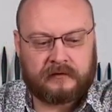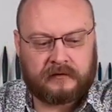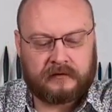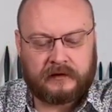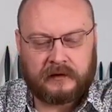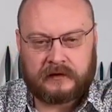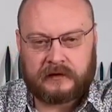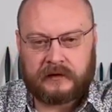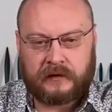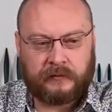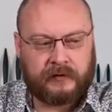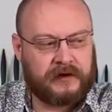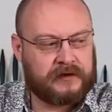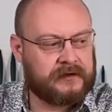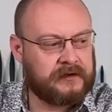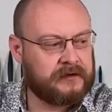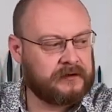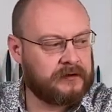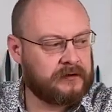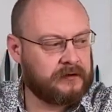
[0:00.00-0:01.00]
Эта
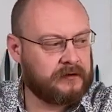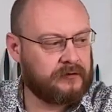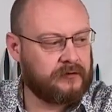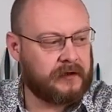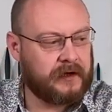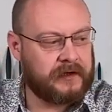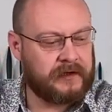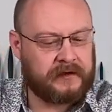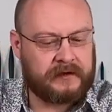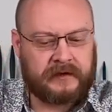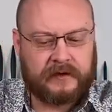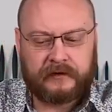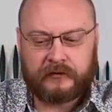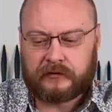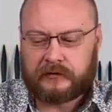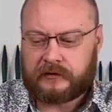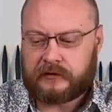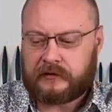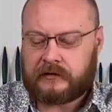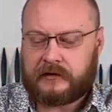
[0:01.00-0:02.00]
обрезиненная рукоять
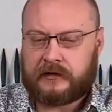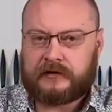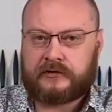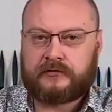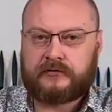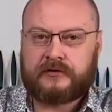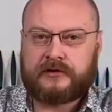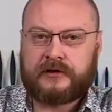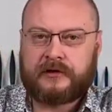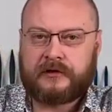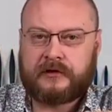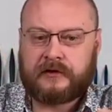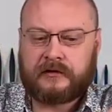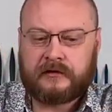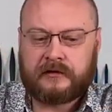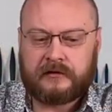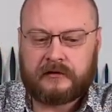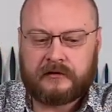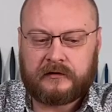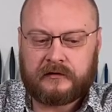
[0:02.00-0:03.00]
дает ощущение
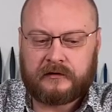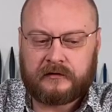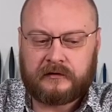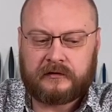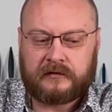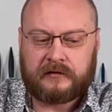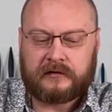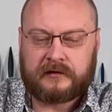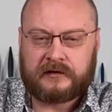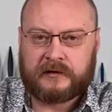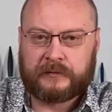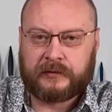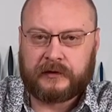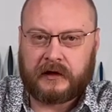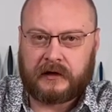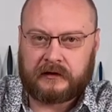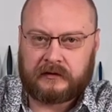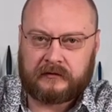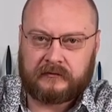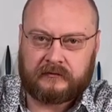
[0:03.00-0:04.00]
э,
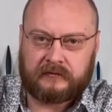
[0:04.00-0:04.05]
тепла.